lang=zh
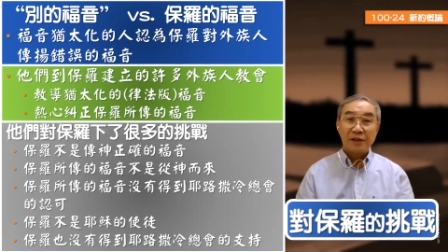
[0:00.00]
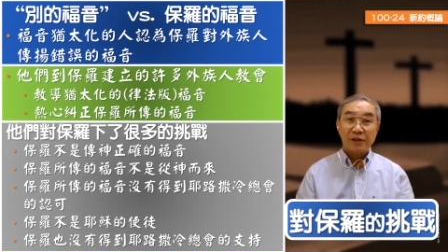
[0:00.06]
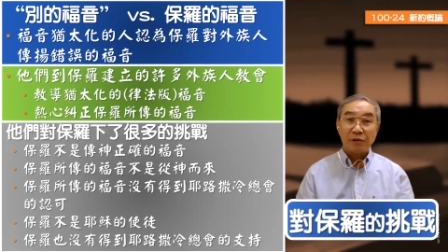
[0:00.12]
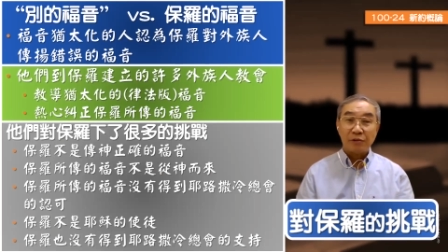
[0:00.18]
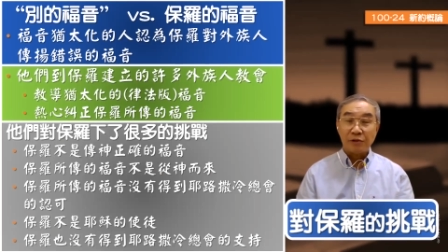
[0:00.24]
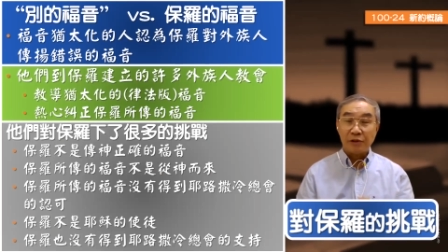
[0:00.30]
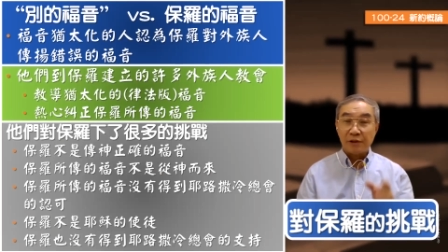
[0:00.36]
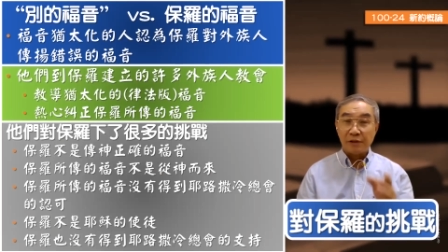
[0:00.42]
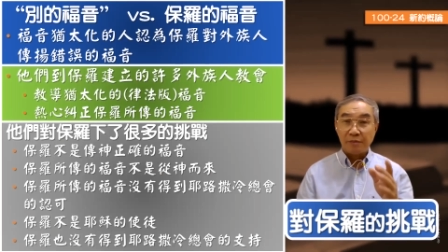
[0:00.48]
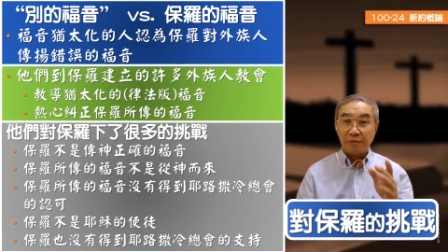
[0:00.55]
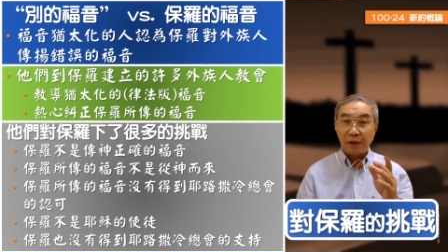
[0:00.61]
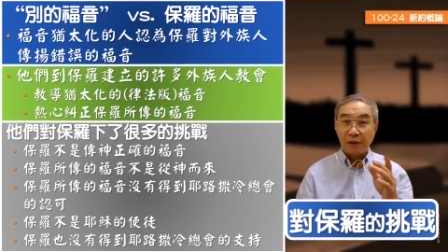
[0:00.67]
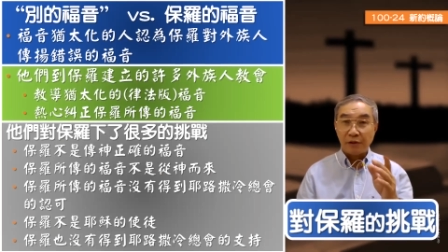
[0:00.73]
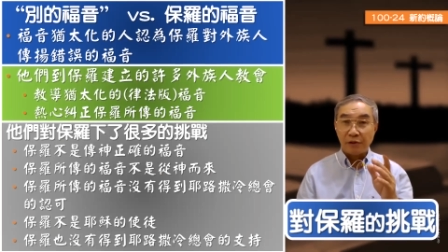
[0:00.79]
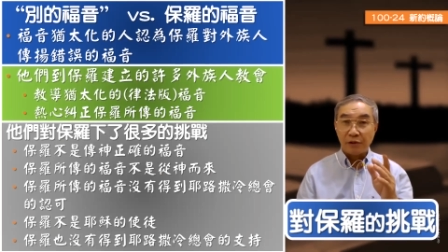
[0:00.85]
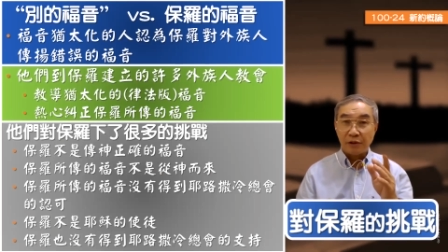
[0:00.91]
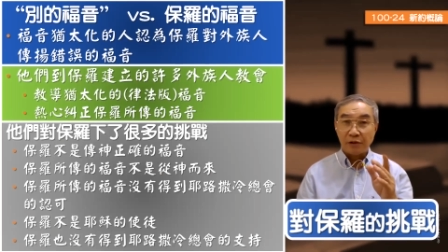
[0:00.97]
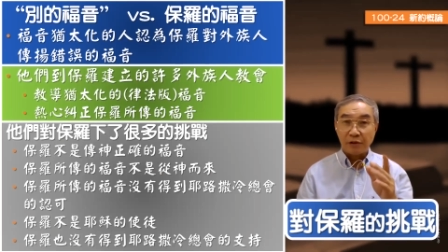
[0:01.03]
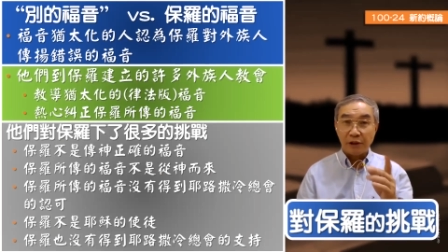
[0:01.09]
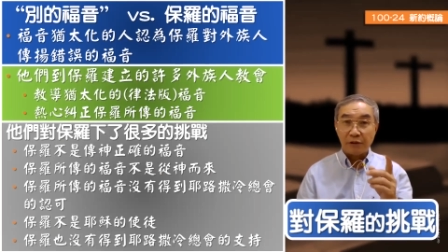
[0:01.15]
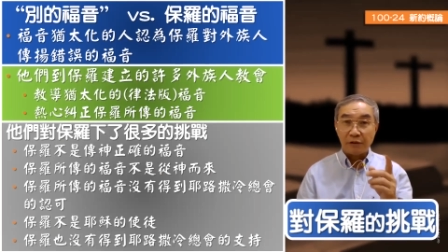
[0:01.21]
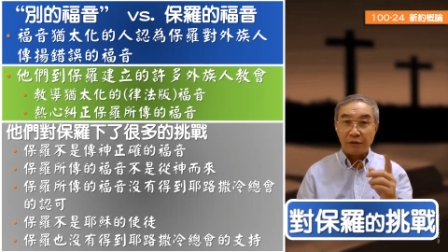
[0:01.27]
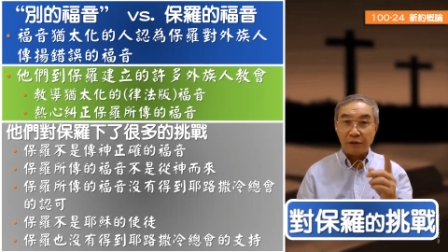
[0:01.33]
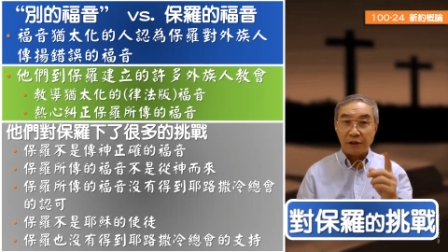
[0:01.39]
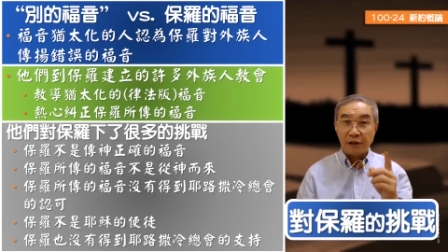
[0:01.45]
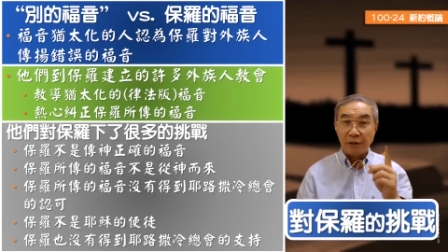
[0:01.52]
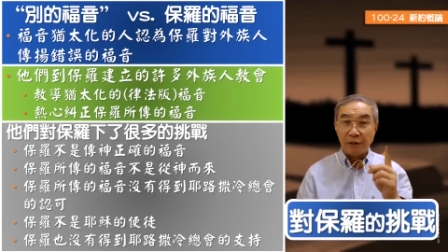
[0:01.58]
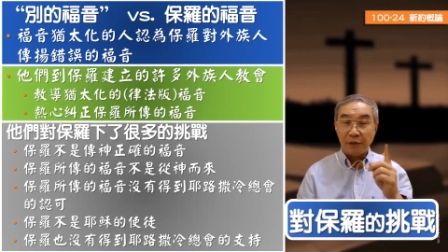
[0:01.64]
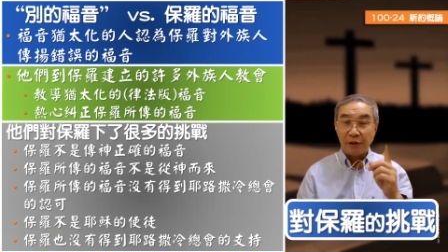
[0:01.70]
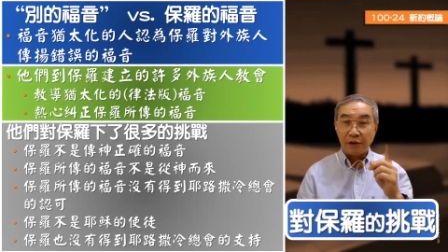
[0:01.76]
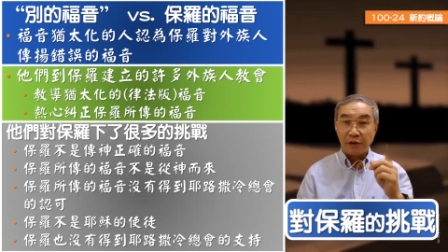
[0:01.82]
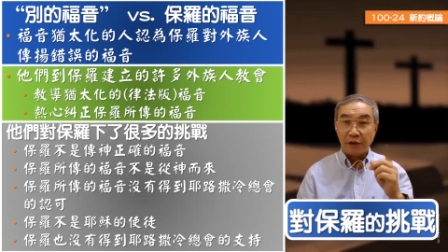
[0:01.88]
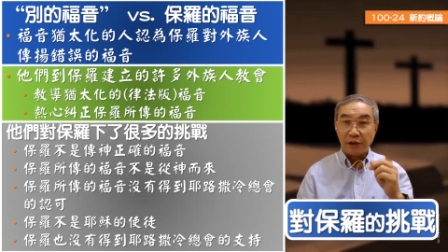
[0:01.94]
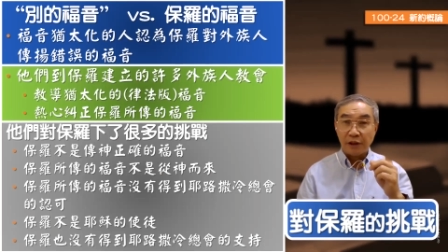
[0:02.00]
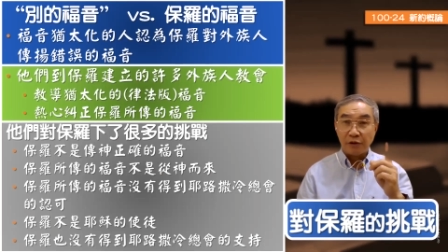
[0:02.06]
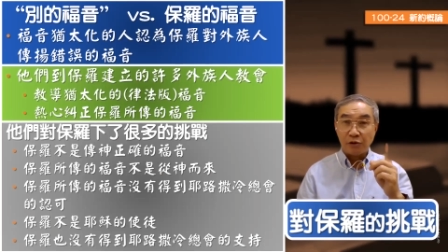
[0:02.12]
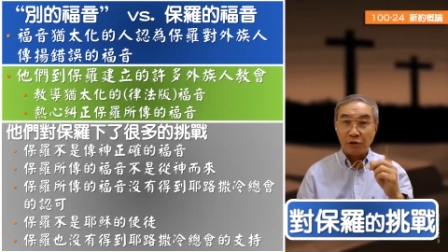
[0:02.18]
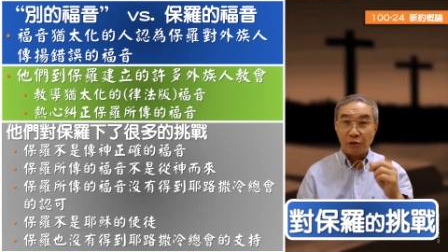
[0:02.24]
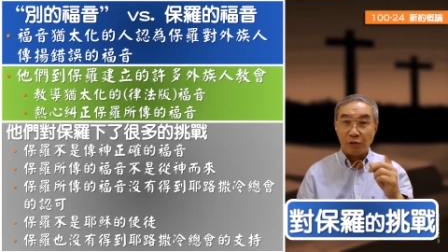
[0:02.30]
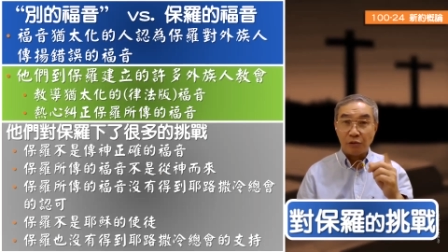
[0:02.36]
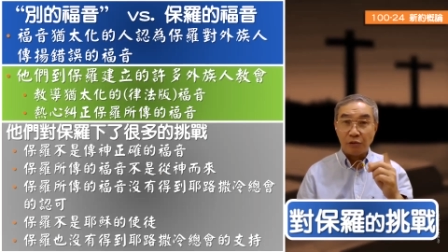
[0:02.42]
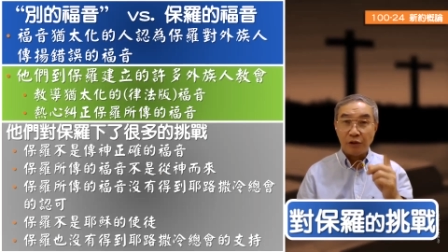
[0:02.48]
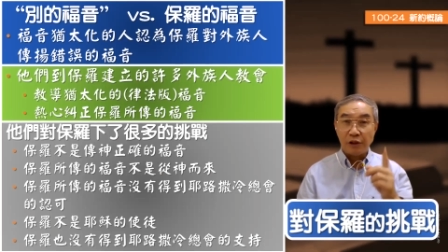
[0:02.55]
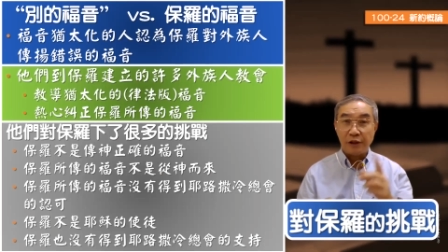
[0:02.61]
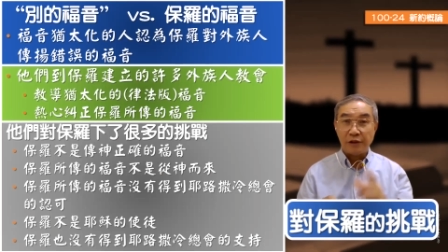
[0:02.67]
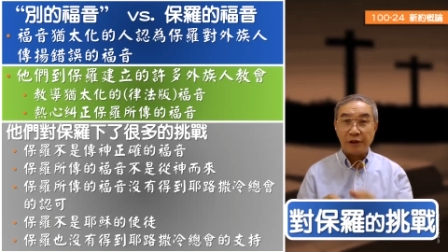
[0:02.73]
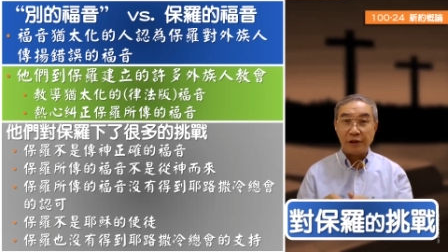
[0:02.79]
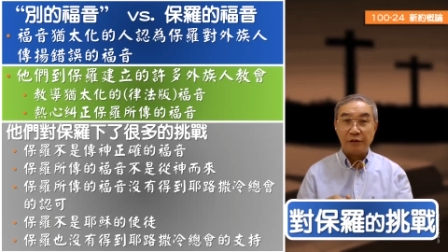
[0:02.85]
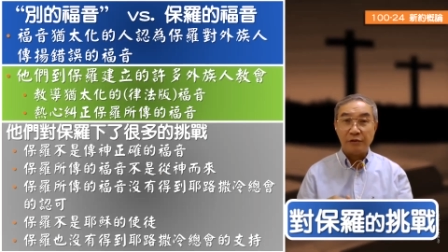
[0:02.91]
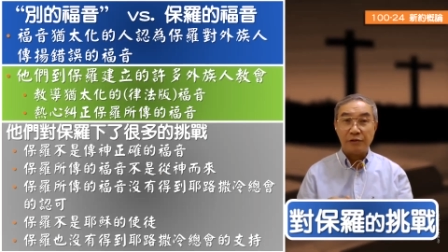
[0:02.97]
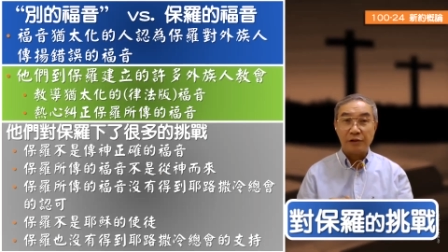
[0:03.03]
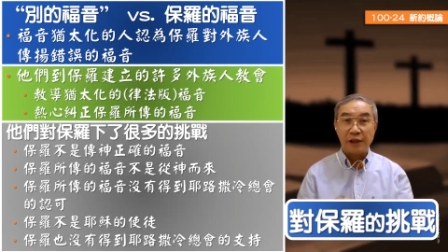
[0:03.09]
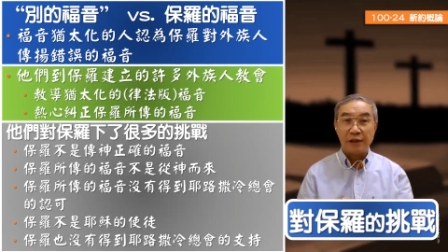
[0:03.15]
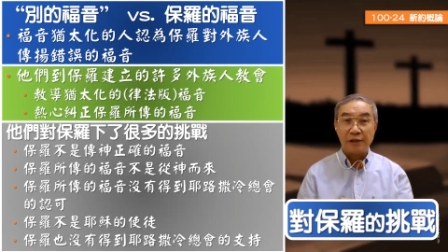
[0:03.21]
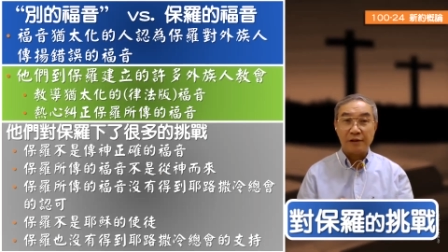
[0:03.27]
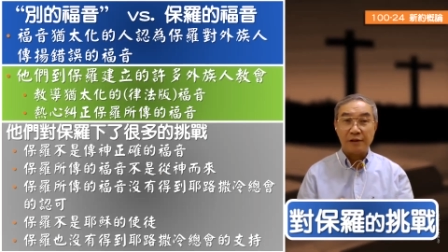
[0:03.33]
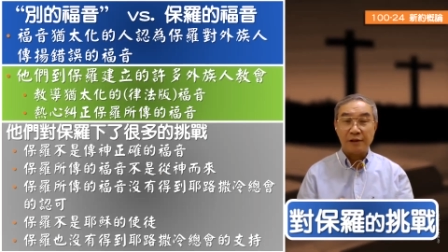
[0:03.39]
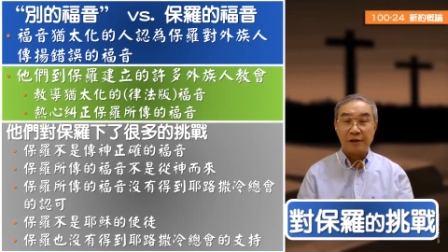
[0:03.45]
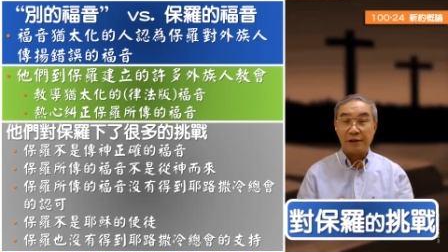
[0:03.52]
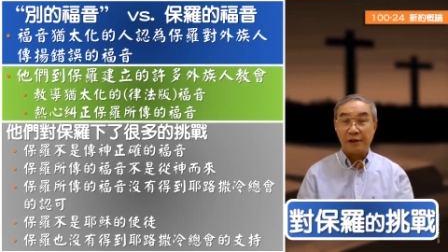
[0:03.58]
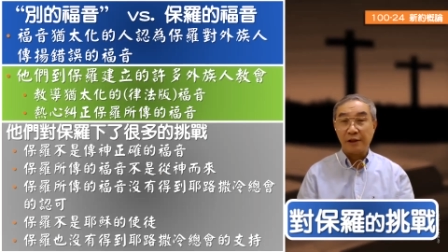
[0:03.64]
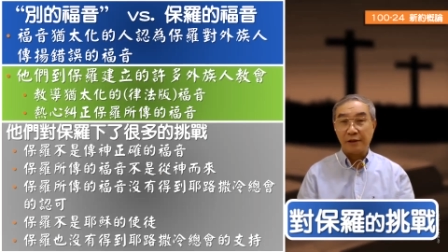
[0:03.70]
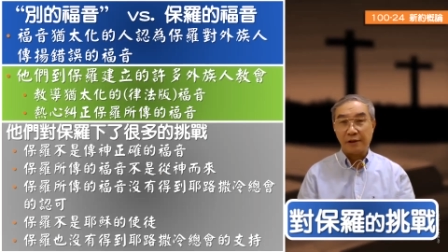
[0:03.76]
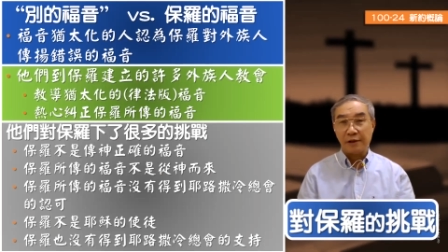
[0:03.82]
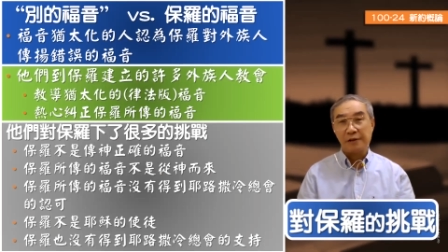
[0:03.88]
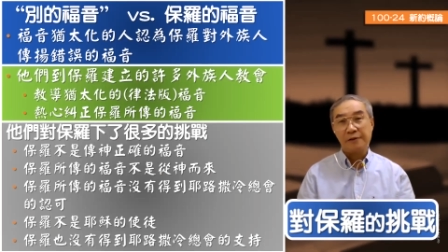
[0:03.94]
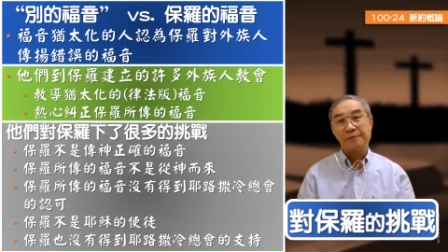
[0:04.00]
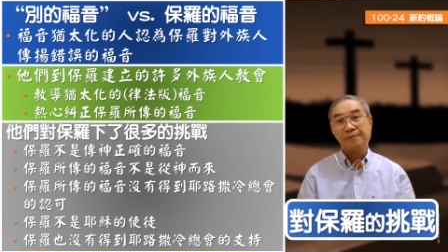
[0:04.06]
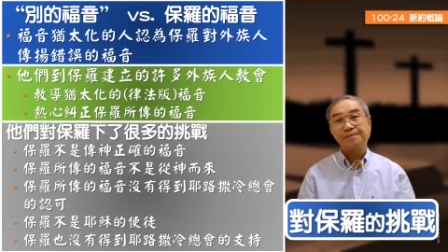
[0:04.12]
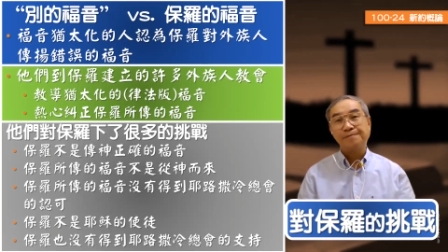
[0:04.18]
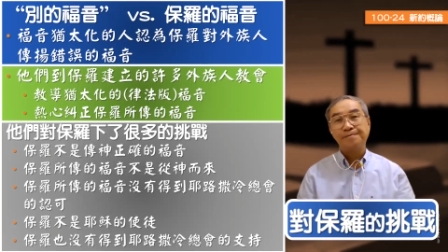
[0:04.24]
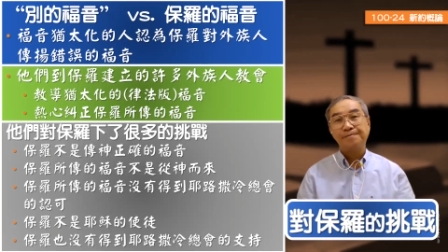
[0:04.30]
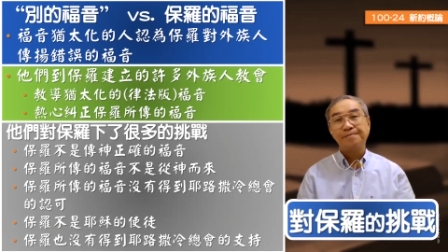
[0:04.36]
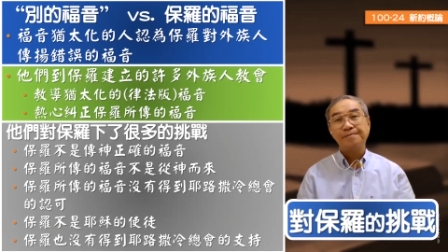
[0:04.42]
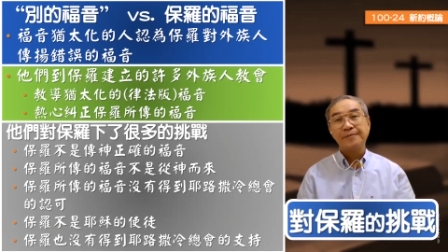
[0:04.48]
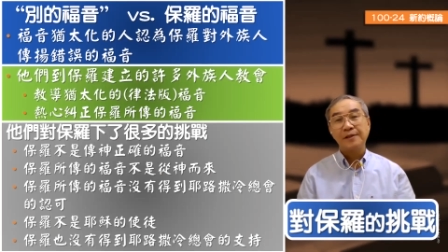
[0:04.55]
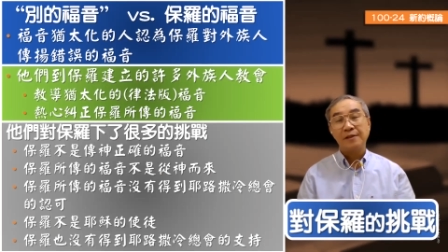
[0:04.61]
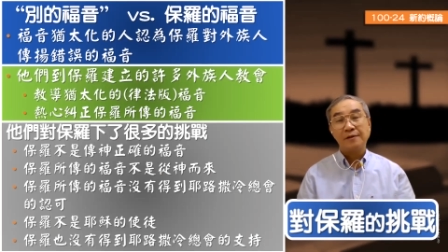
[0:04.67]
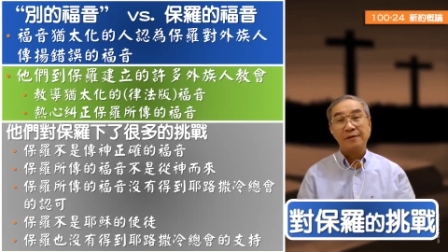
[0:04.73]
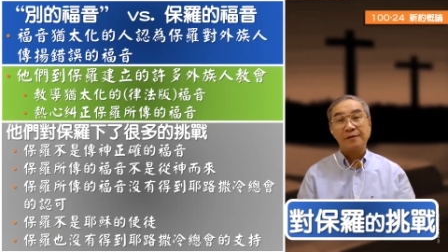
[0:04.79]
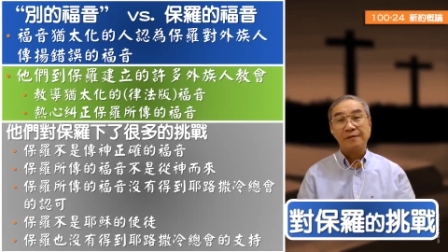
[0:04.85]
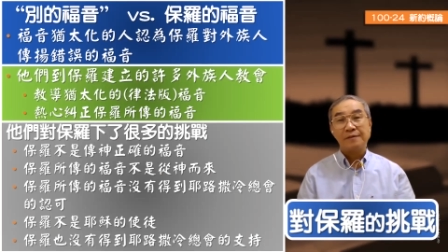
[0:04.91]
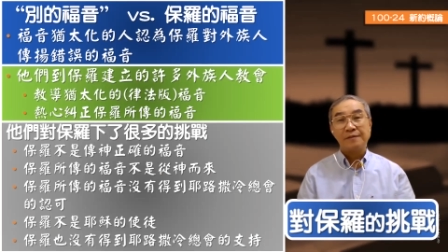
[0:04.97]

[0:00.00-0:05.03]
同时，保罗所传的福音也没有得到总会耶路撒冷的认可，啊，